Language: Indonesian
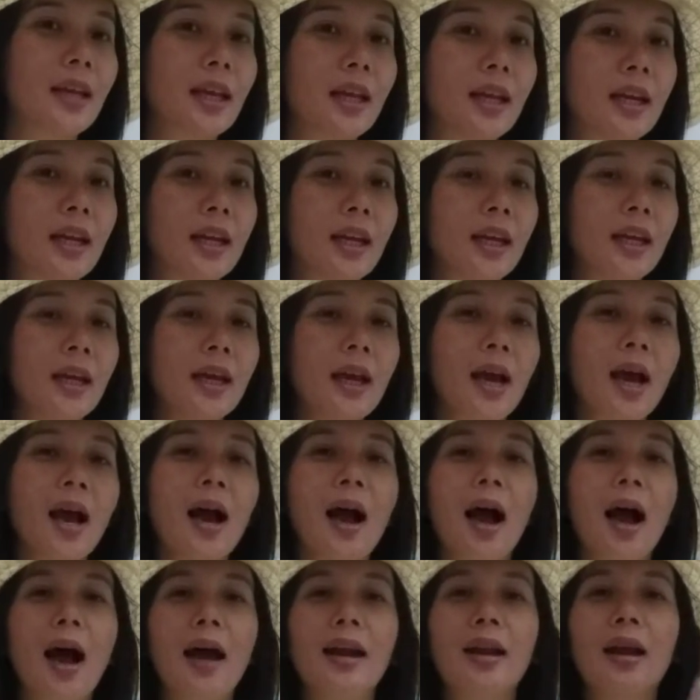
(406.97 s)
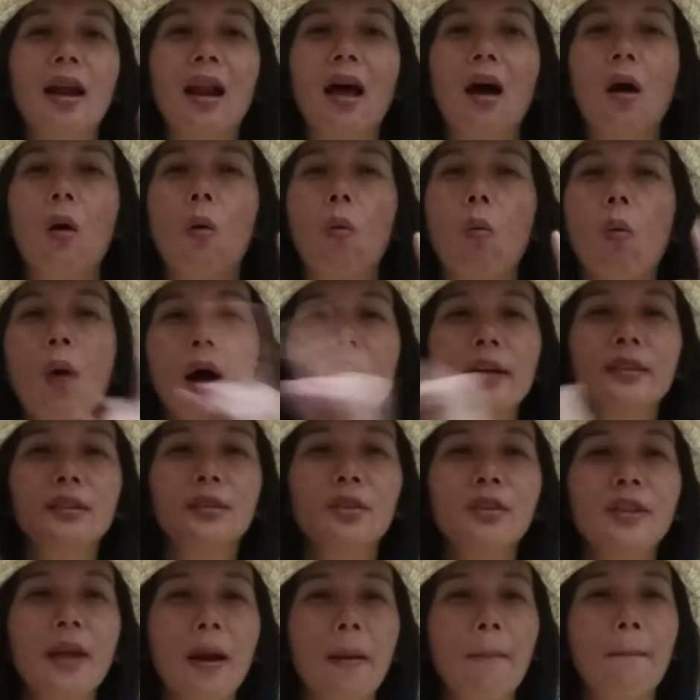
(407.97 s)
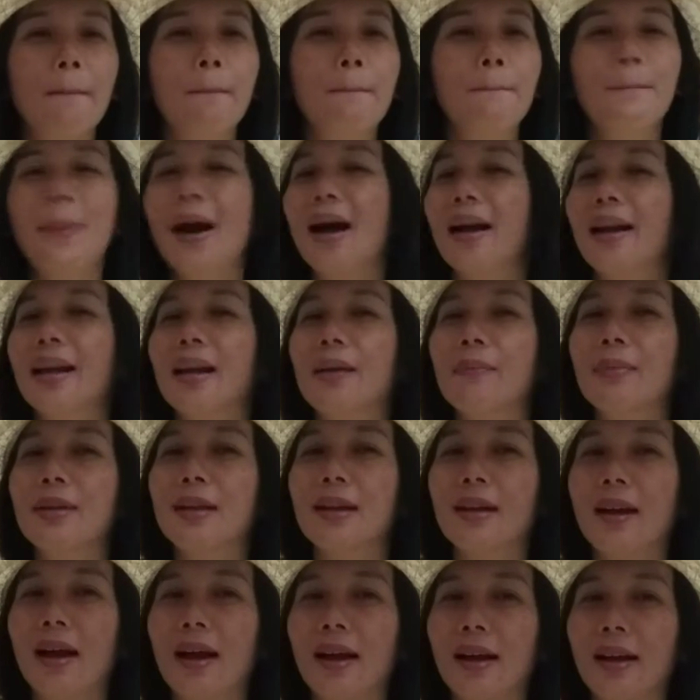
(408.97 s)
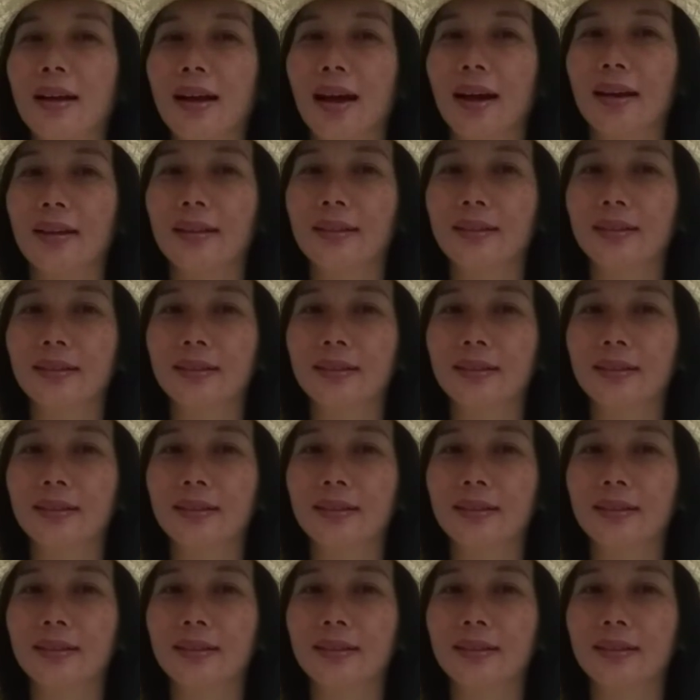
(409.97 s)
ini adalah waktu yang paling menyenangkan.